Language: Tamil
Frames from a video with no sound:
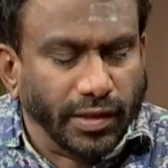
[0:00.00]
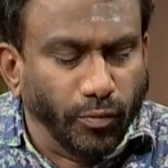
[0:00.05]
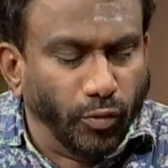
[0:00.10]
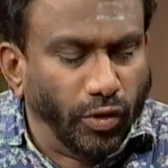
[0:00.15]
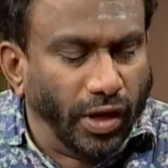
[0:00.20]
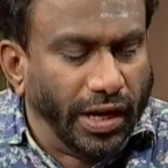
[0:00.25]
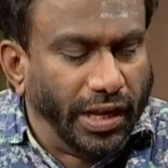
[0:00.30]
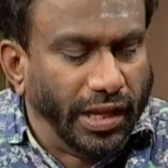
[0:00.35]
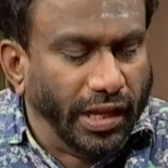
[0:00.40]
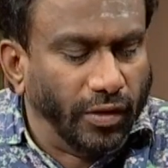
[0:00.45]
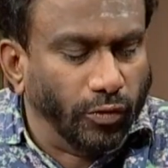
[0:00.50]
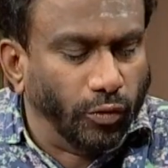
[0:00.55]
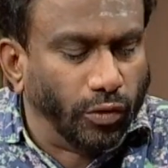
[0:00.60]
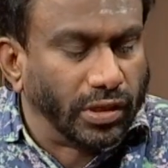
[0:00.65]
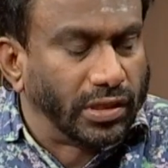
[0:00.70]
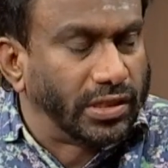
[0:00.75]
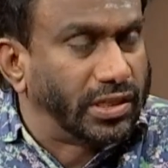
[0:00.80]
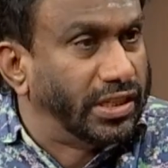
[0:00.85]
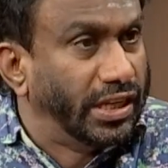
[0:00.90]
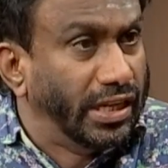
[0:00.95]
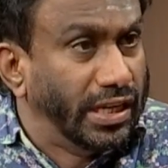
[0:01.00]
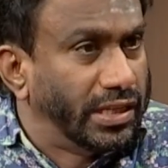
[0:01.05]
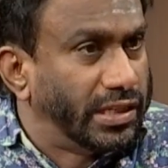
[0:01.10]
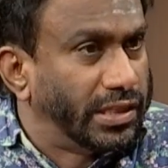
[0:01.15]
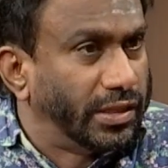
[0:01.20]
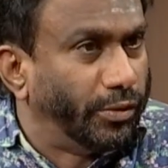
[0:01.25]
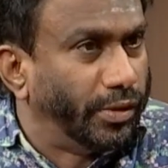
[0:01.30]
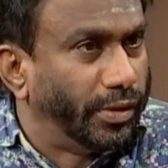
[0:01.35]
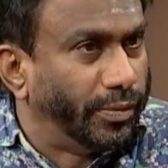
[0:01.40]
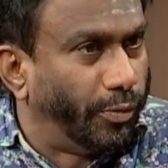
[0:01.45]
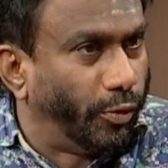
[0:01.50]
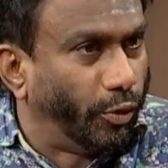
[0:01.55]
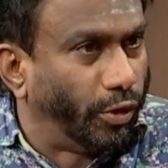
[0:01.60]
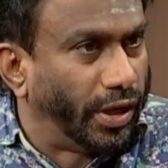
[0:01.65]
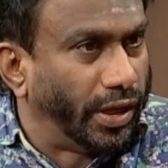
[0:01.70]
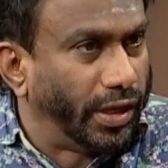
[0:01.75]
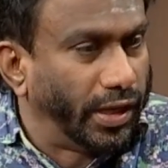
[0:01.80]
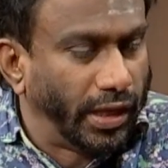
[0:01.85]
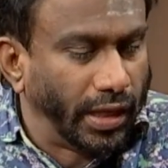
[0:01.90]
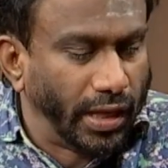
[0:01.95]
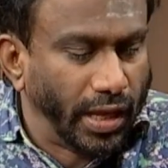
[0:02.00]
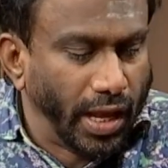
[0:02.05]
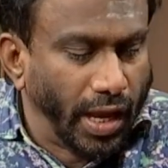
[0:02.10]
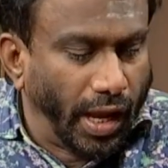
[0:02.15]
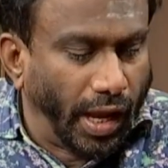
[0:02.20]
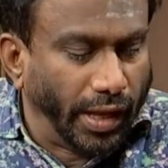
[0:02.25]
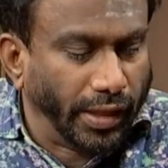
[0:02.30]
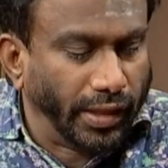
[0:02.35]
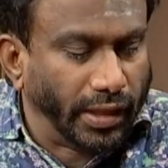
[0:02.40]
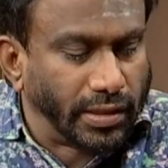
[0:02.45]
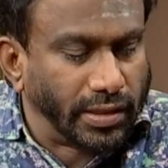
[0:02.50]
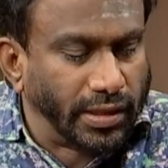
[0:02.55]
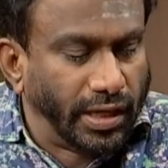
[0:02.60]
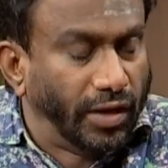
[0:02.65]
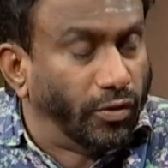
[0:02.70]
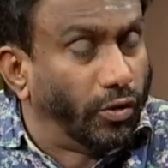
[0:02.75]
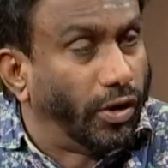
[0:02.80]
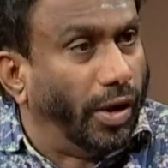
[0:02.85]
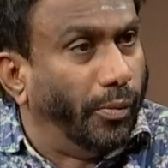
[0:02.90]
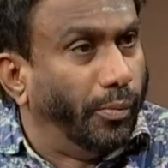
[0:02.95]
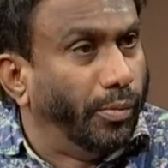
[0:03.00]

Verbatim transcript: சரி முன்னாடி ஒரு ஸ்டில்ஸ் ஸ்டில்ஸ் ஒன்று போட்டு அந்த ஸ்டில் ஒரு